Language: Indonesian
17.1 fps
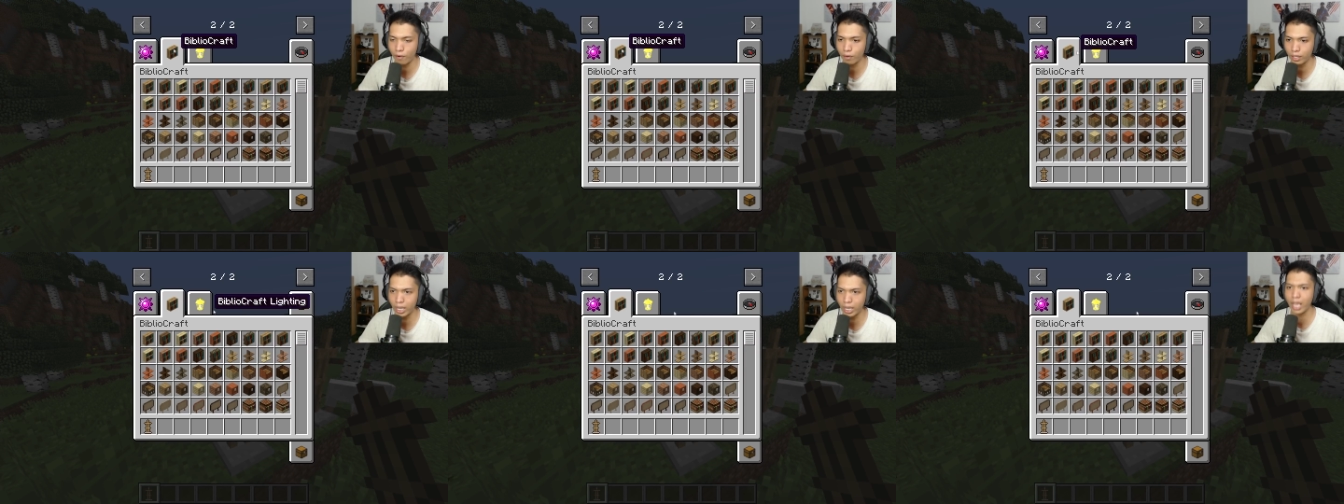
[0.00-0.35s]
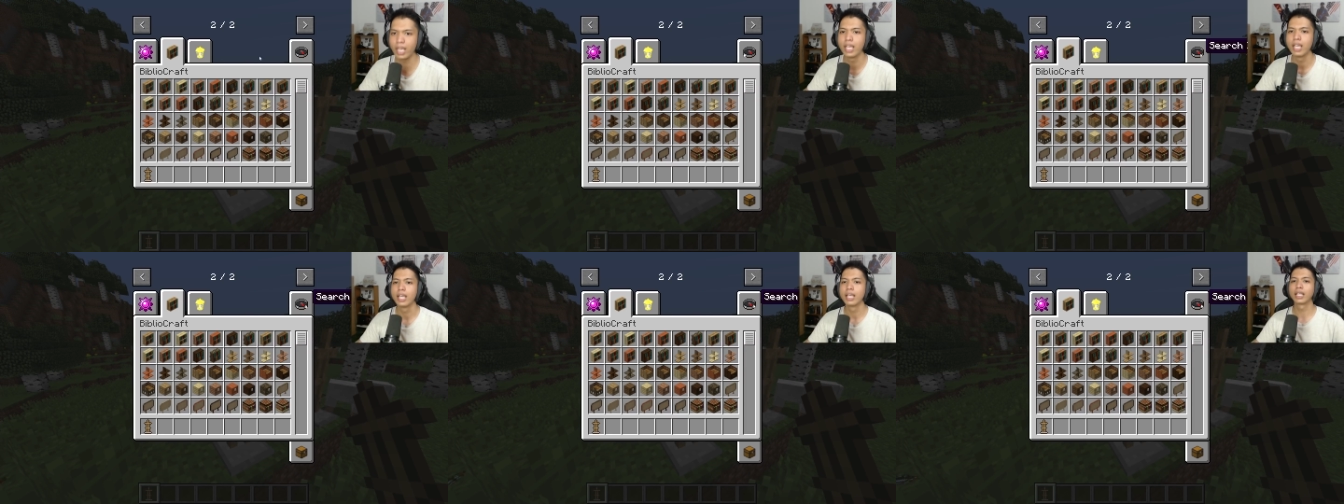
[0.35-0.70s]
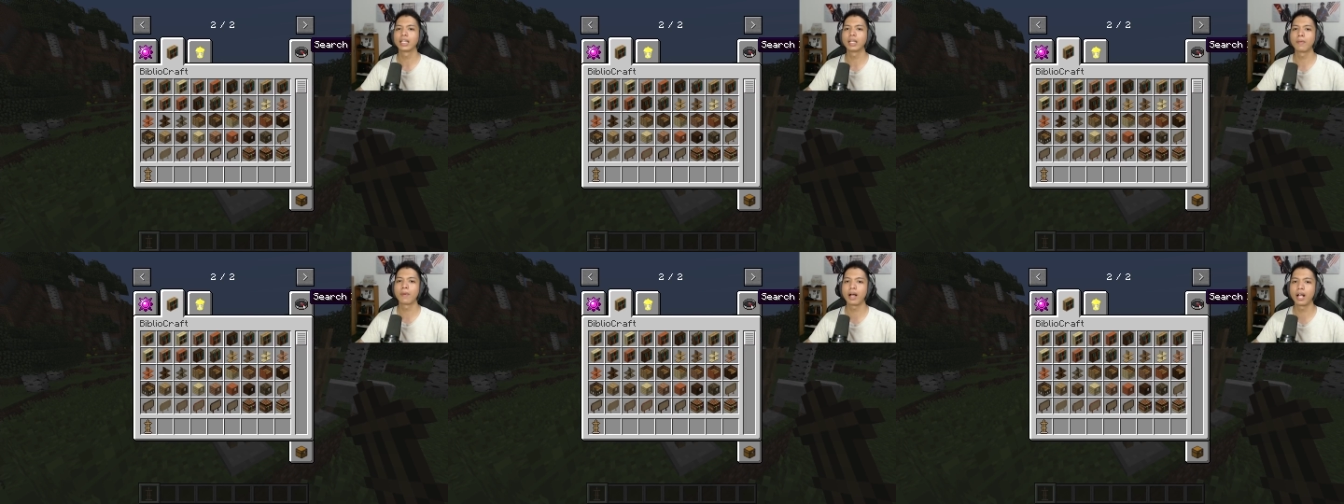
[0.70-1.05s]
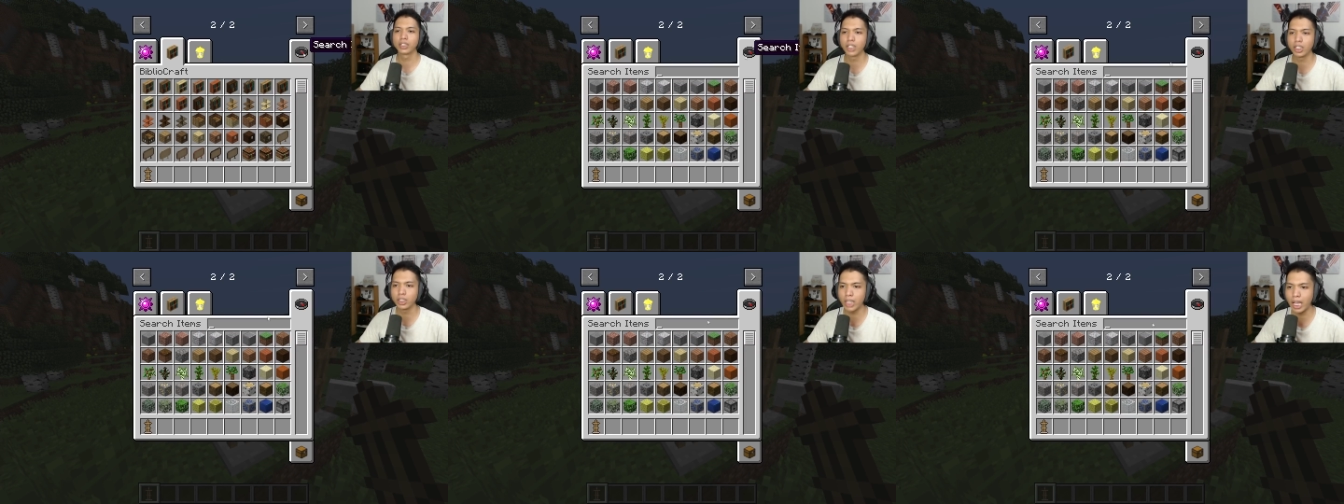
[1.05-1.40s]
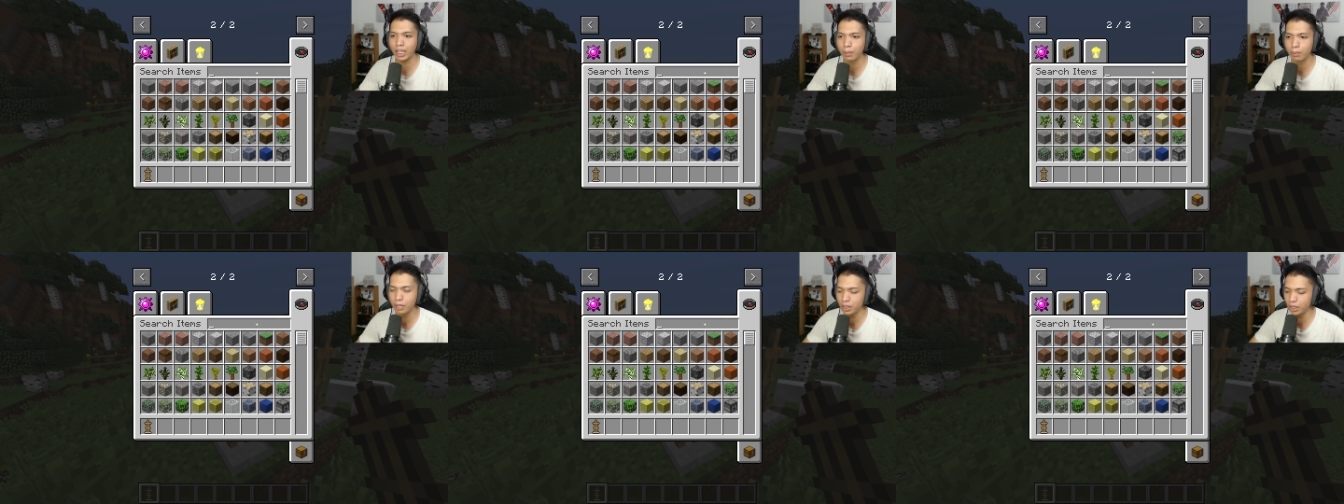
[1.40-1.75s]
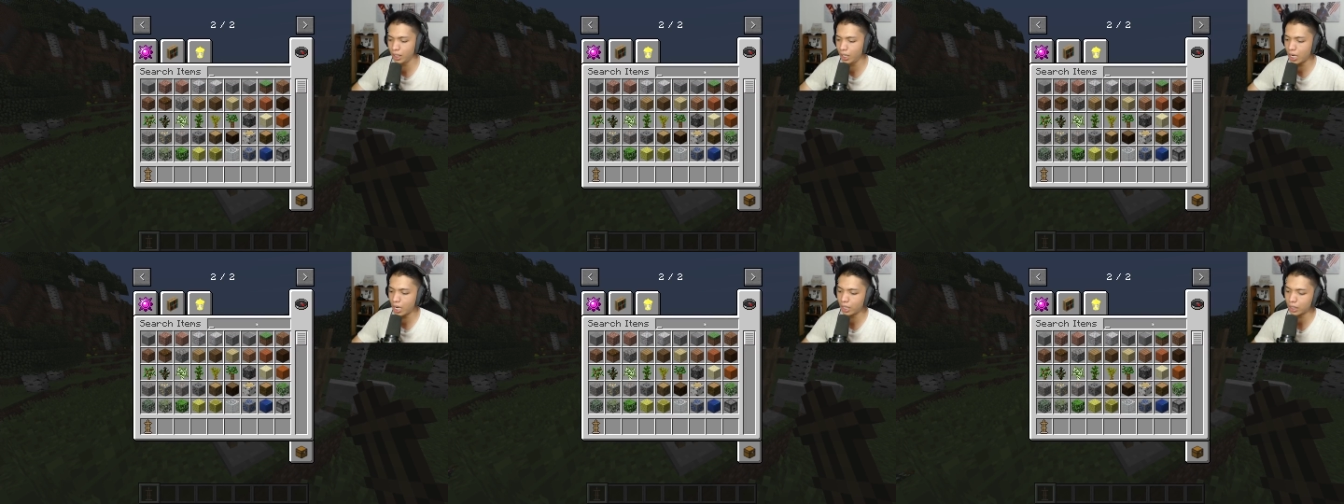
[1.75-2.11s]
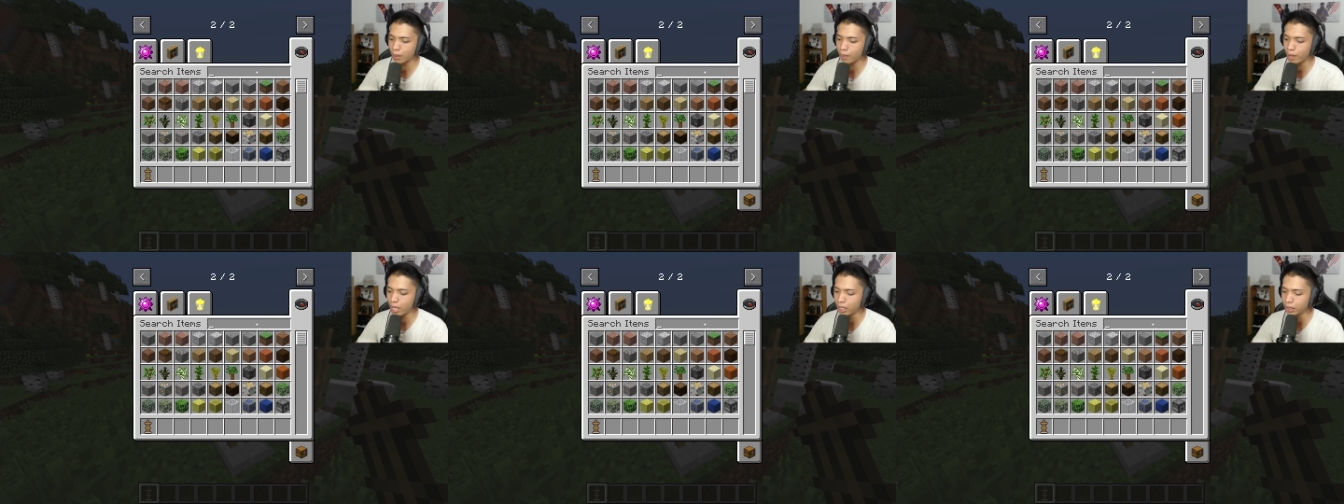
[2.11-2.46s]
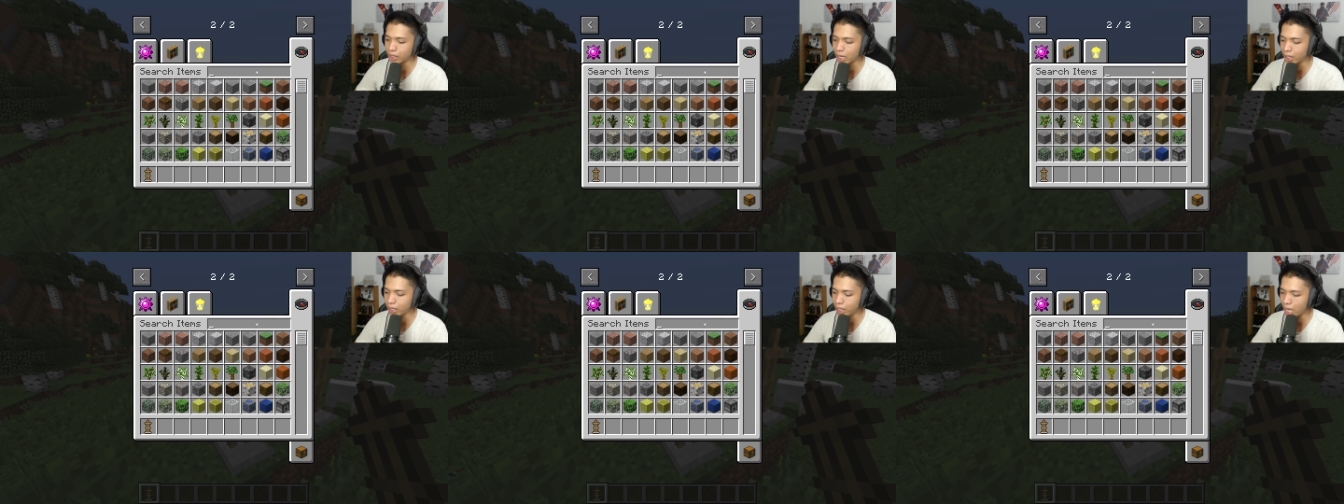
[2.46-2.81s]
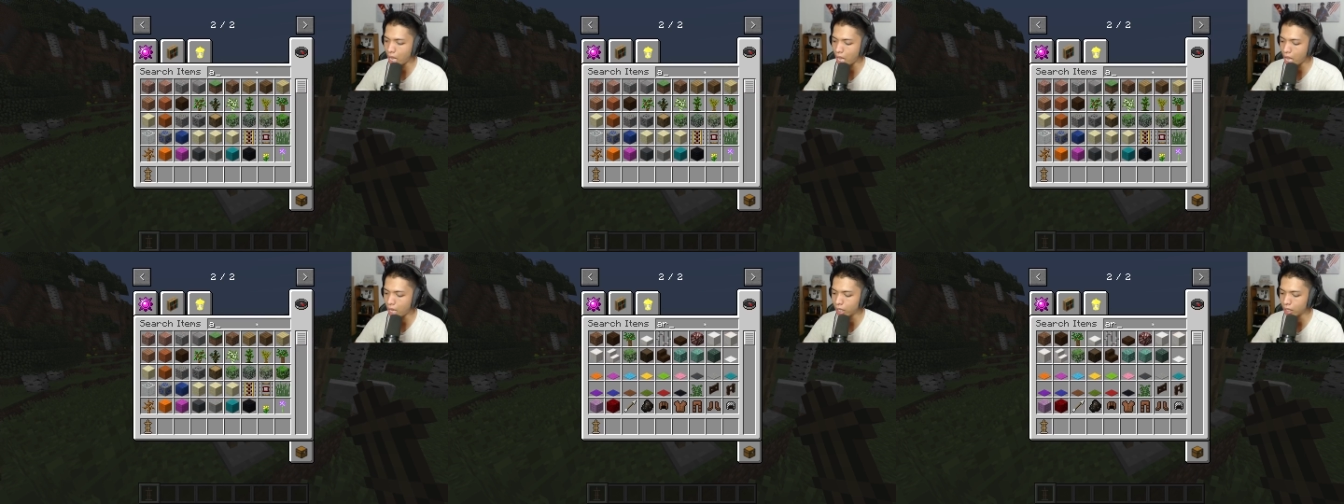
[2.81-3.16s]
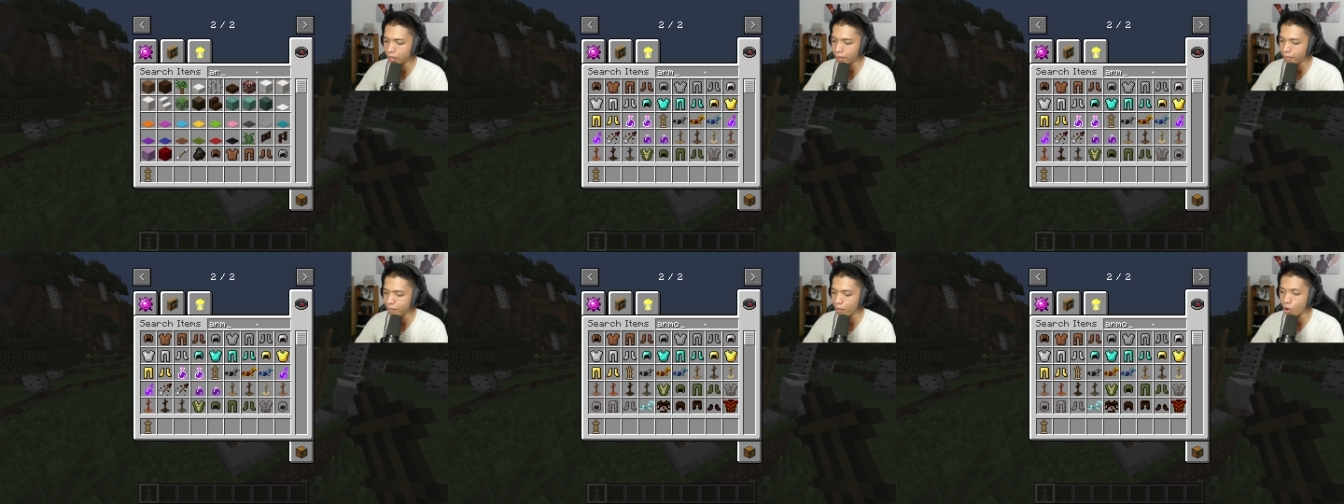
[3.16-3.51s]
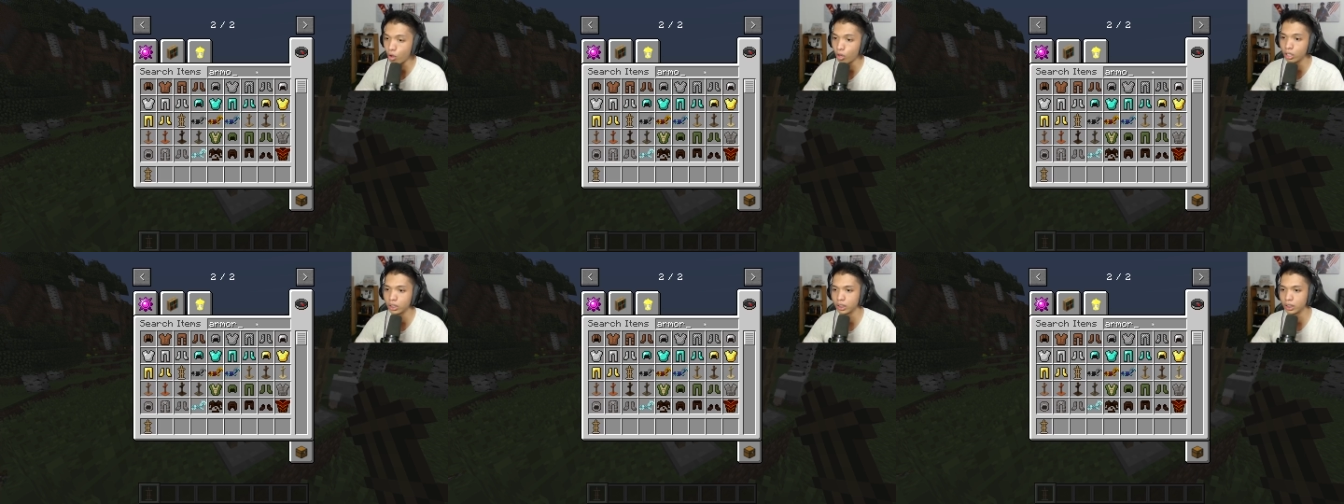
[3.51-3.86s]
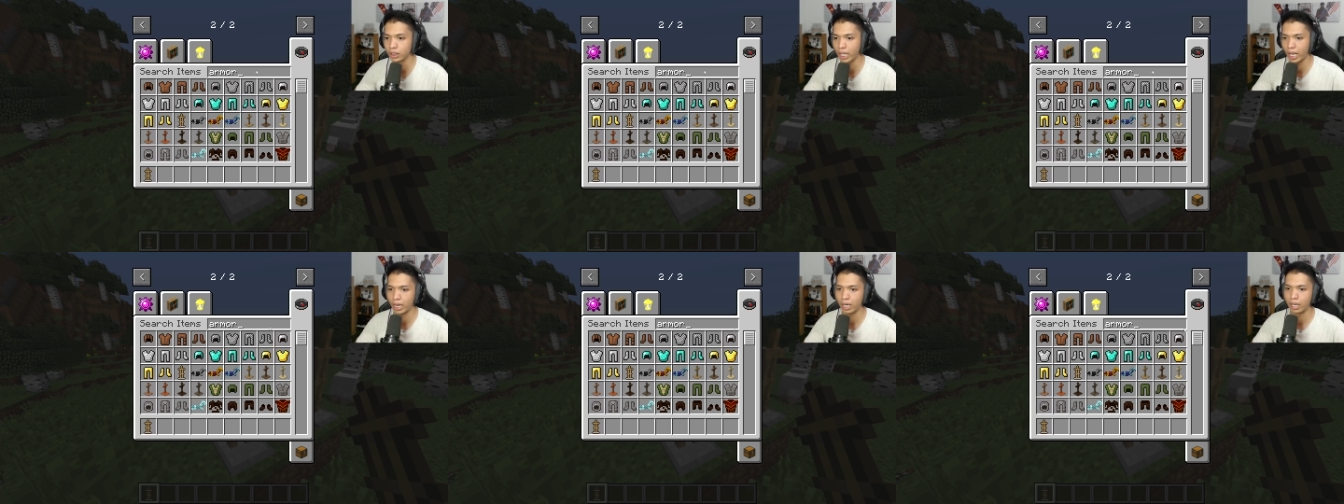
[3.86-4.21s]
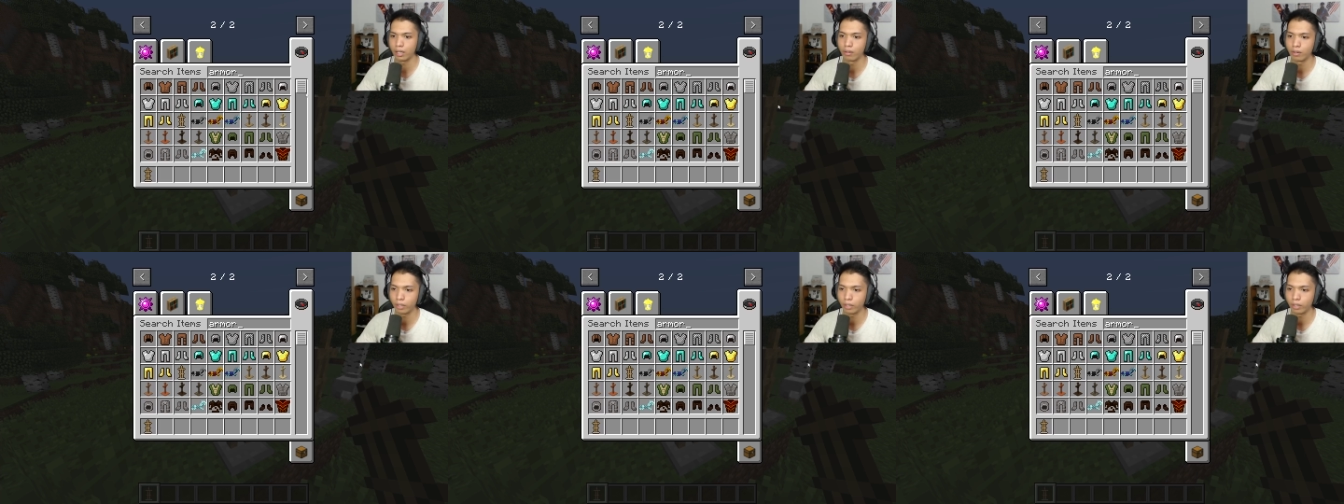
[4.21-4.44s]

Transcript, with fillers: Oke, okay? kita bakal search item di sini dan kita bakal cari armor stand.